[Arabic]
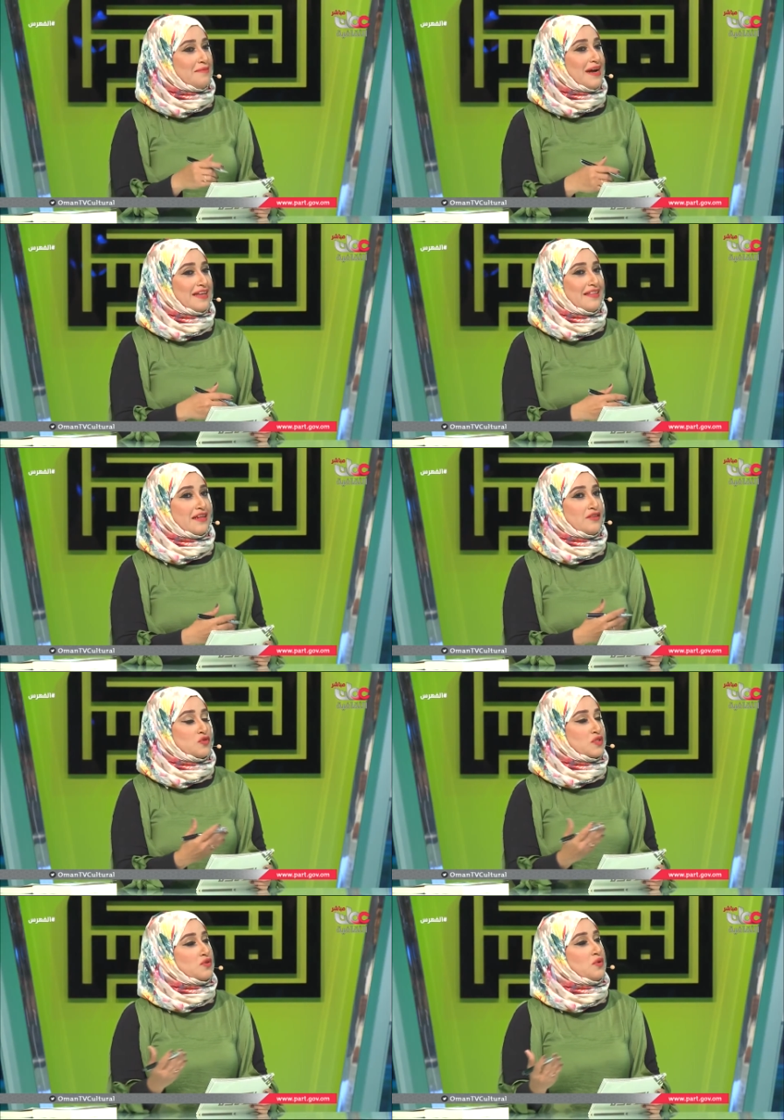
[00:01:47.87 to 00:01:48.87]
ما تقدر
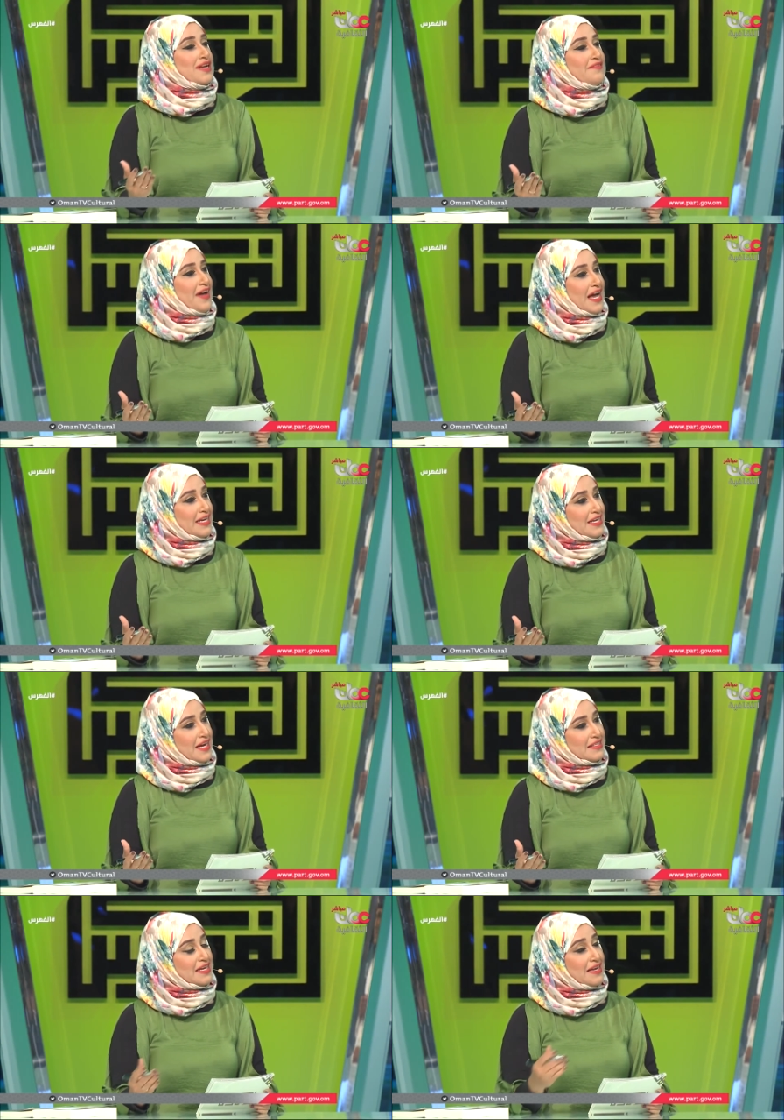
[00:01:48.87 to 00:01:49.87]
ترصد كل
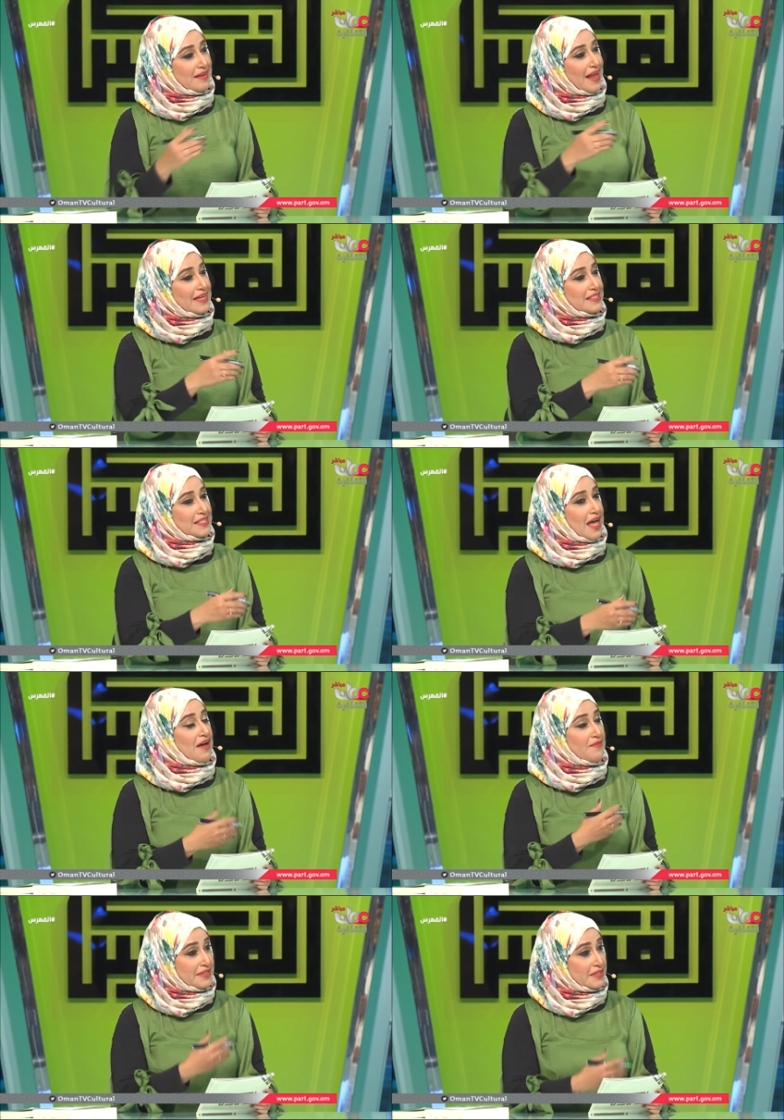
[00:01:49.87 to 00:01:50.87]
الفعاليات لكن
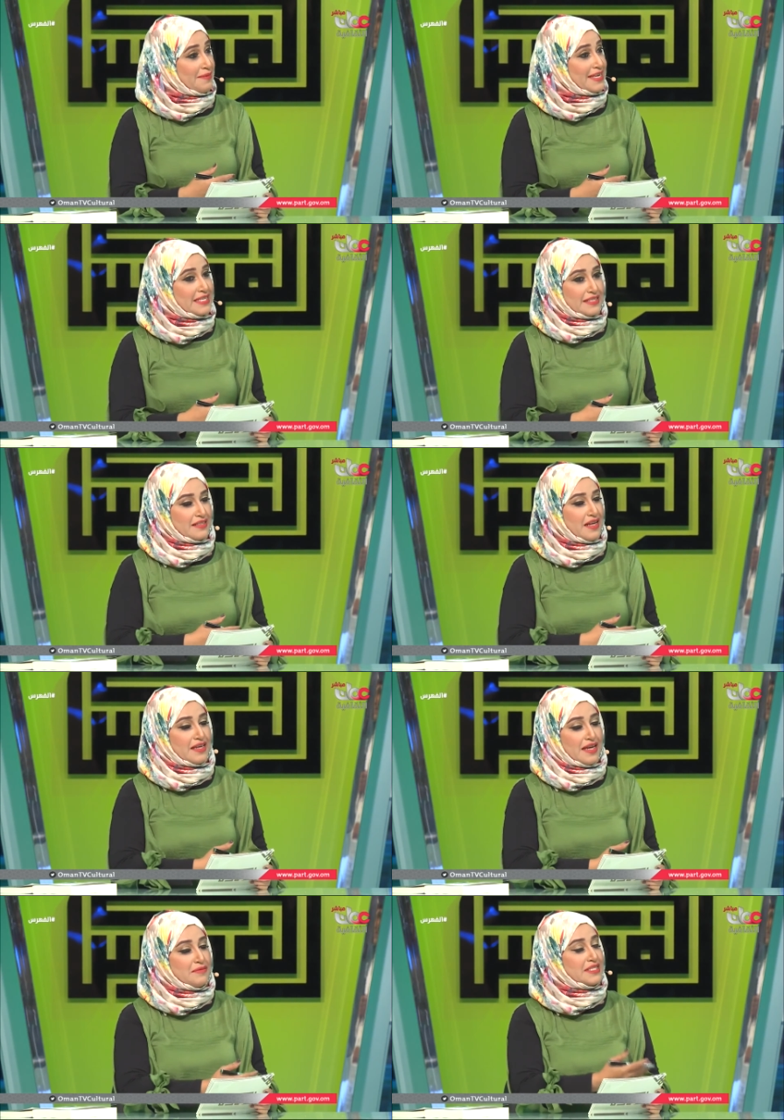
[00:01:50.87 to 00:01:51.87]
الصحافة تتميز أن
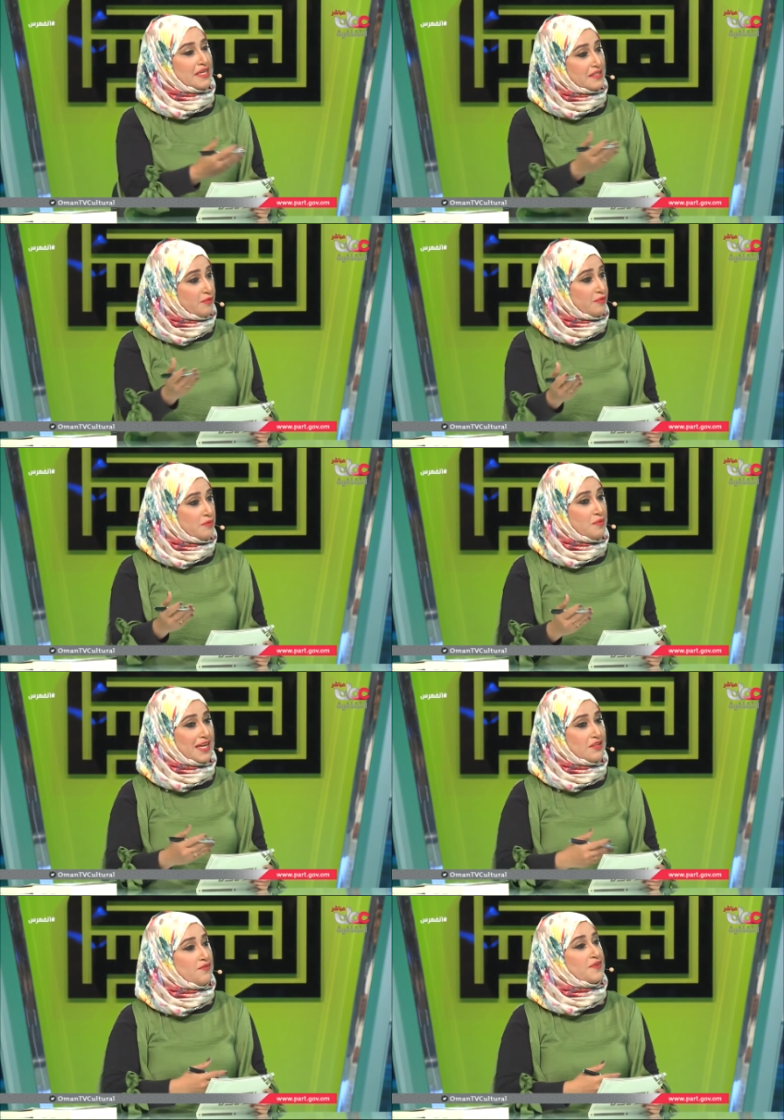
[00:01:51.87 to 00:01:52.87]
هي
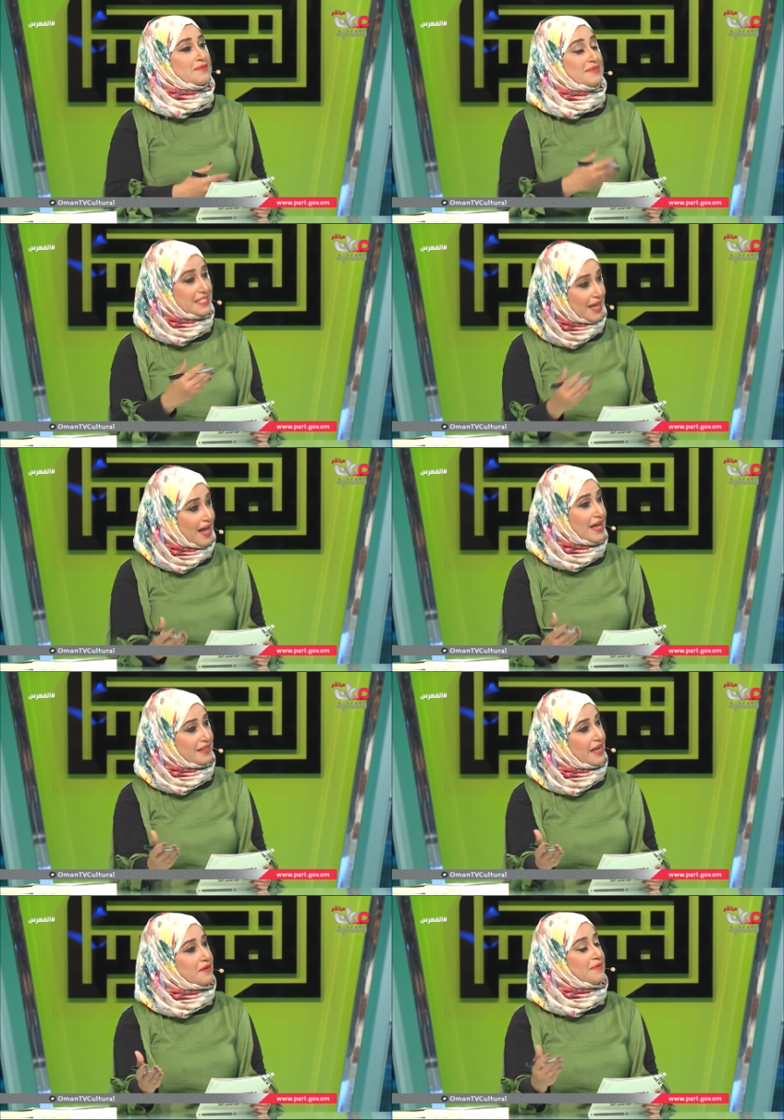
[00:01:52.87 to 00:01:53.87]
ممكن تفرد مساحات
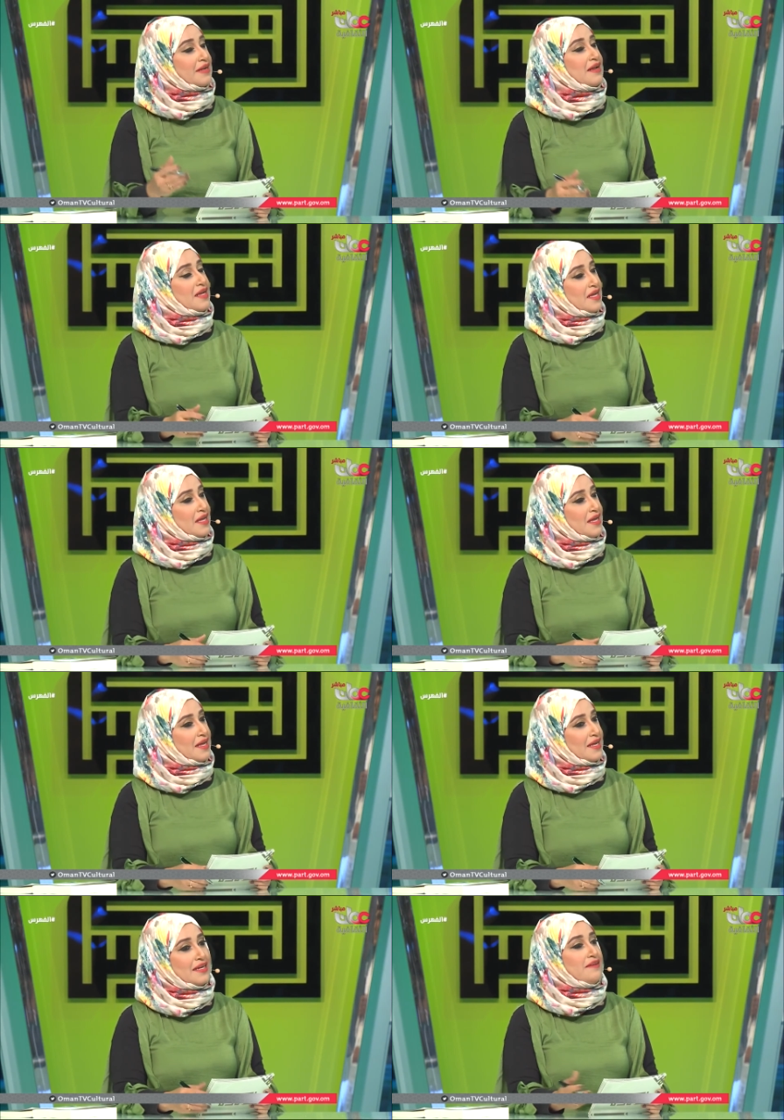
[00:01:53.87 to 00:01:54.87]
أكبر
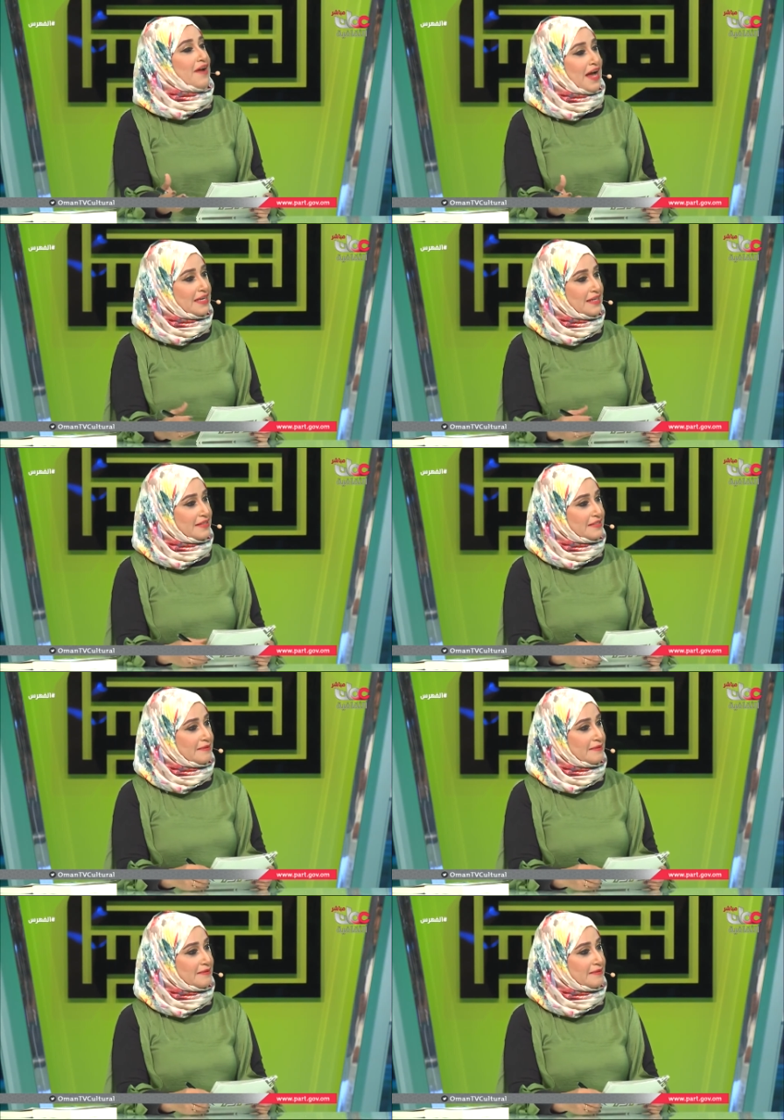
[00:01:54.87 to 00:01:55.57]
آه، للفعاليات